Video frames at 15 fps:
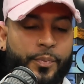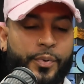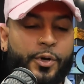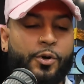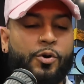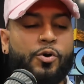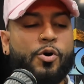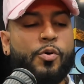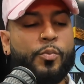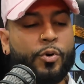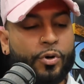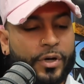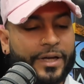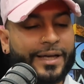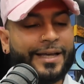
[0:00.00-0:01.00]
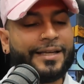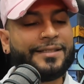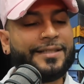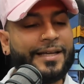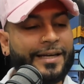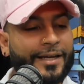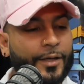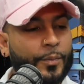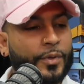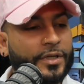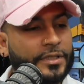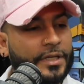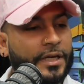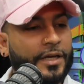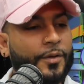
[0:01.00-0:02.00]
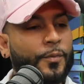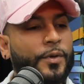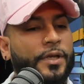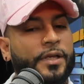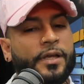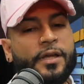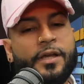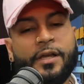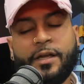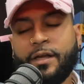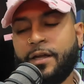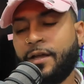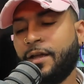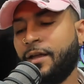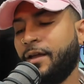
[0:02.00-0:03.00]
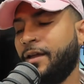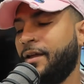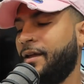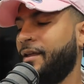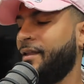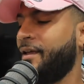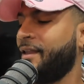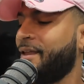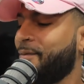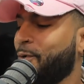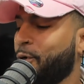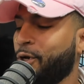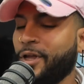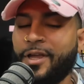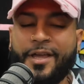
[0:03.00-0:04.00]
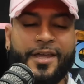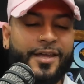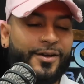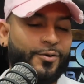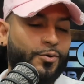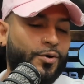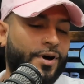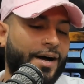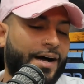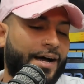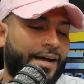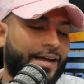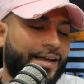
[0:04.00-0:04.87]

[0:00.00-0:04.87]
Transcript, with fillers: pero ¿cómo es ese ritmo? Ese ritmo eh, eh, eh, de boricua,